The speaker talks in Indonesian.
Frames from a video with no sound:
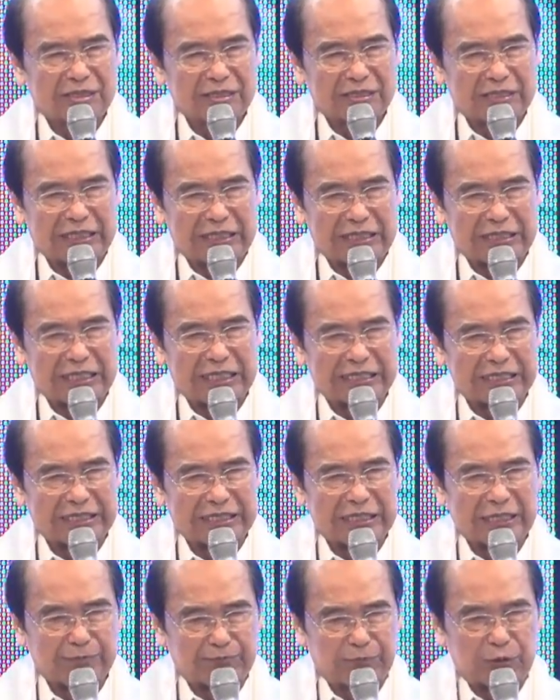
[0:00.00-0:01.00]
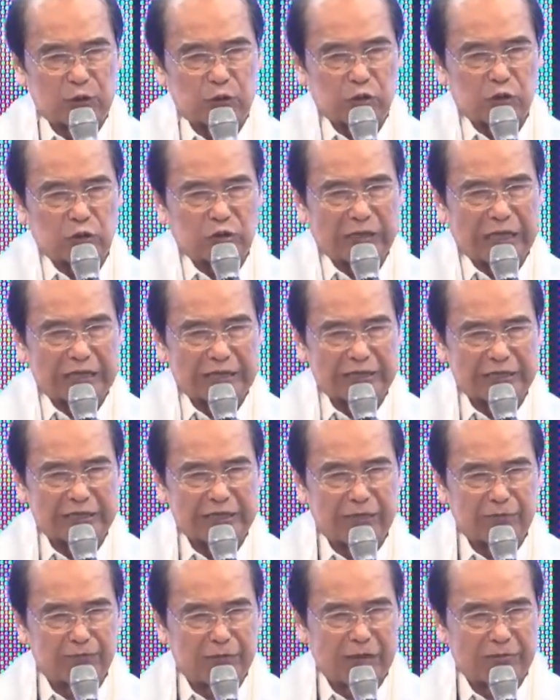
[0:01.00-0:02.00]
setan-setan perlu juga
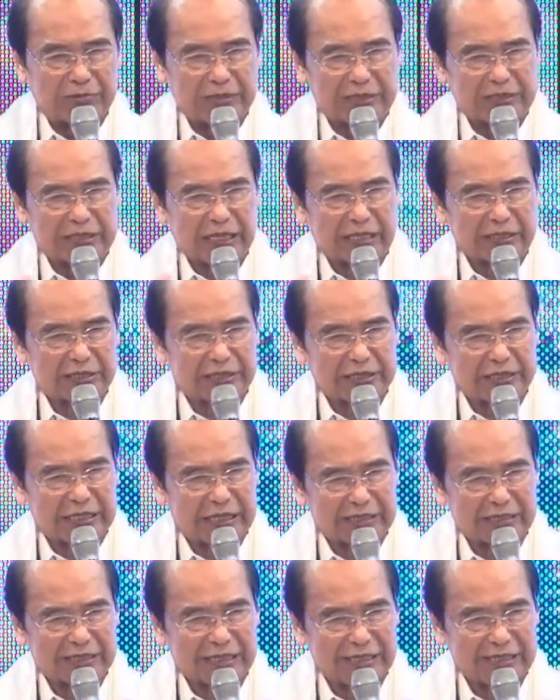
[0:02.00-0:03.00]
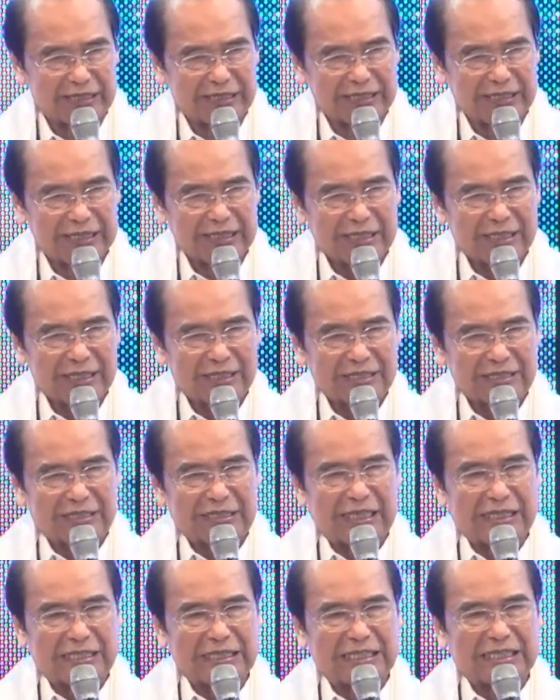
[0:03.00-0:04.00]
kisah, tapi jangan siksa
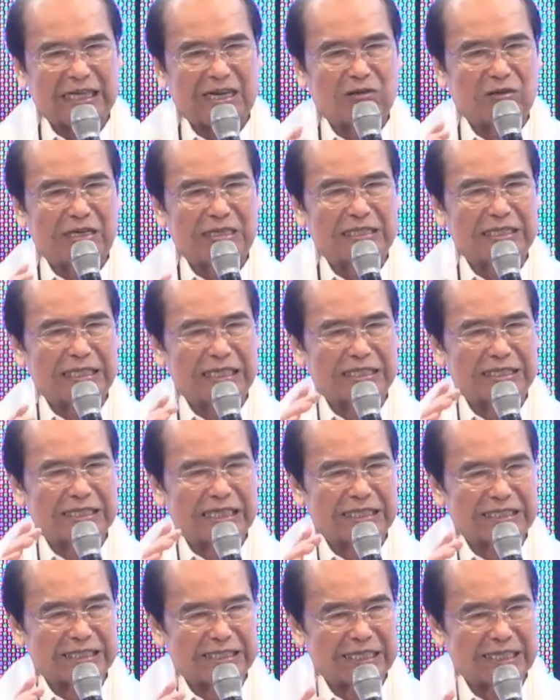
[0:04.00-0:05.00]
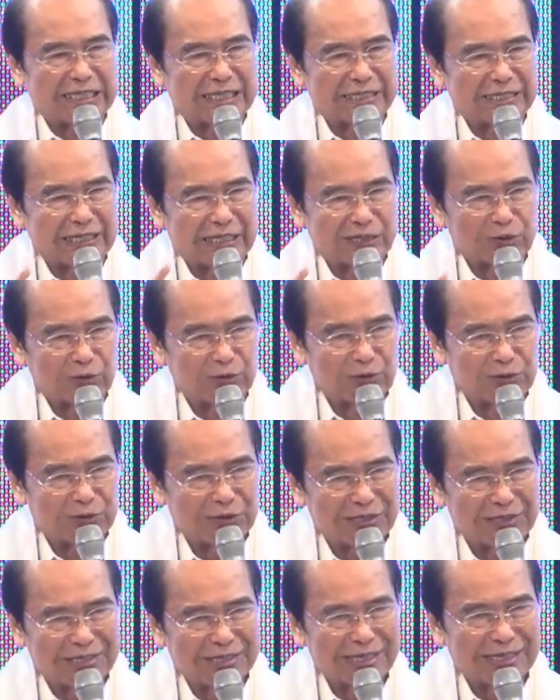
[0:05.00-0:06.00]
Jadi kalau ada yang kisah yang satu,
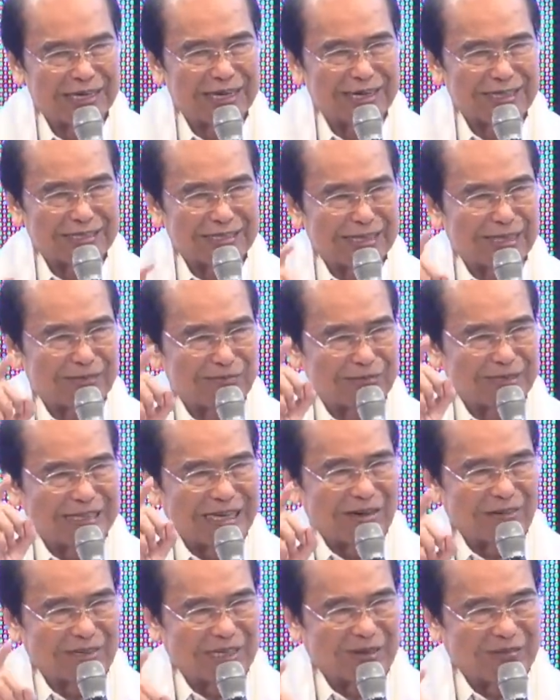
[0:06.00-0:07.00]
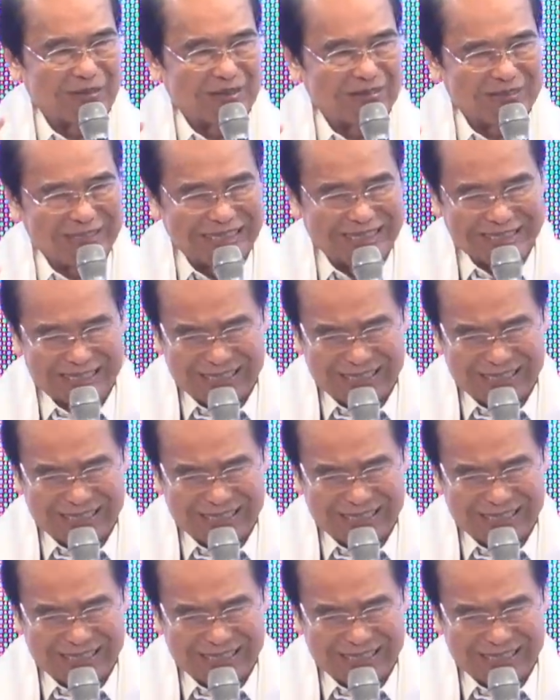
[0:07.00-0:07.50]
ada punya orang baru.